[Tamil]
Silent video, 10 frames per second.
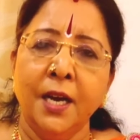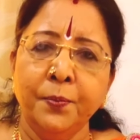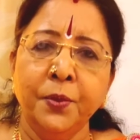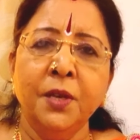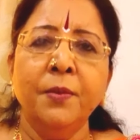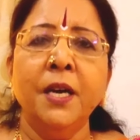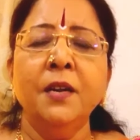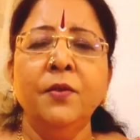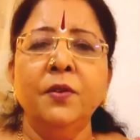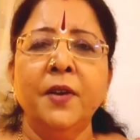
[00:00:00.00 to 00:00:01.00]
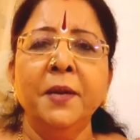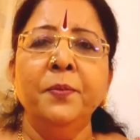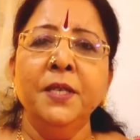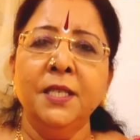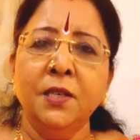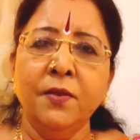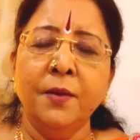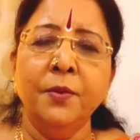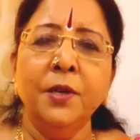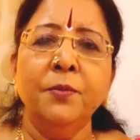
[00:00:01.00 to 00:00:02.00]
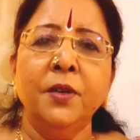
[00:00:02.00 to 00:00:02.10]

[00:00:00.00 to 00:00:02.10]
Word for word: அற்புதமான ஒரு வாய்ப்பை சிறுவாம்புரி